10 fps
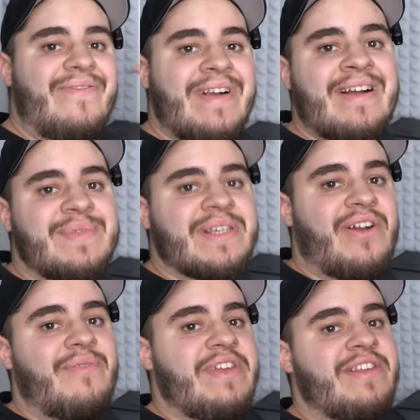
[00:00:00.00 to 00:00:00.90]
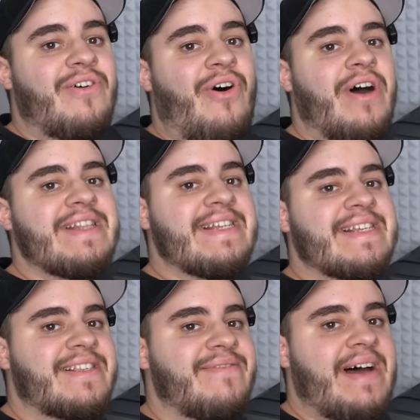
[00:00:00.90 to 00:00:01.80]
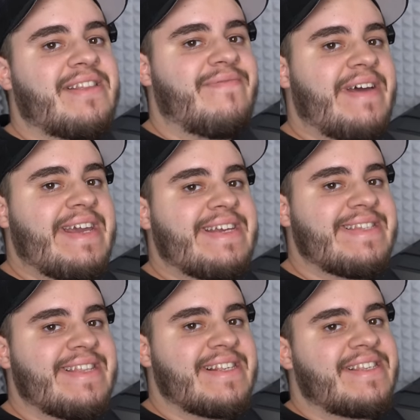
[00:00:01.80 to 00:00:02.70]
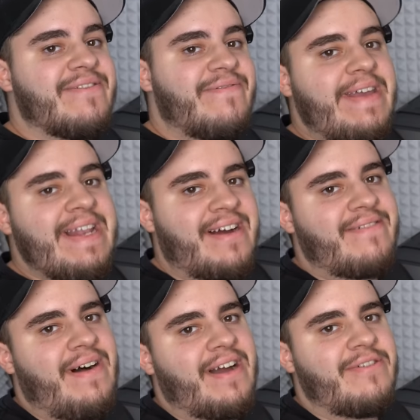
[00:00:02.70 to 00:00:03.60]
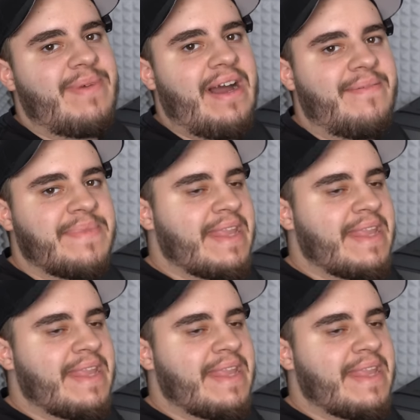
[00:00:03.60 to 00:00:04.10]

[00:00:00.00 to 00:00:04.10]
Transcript: Äh, willkommen zu einem neuen Video. Heute ist es soweit und wir richten das Juwel-Aquarium ein.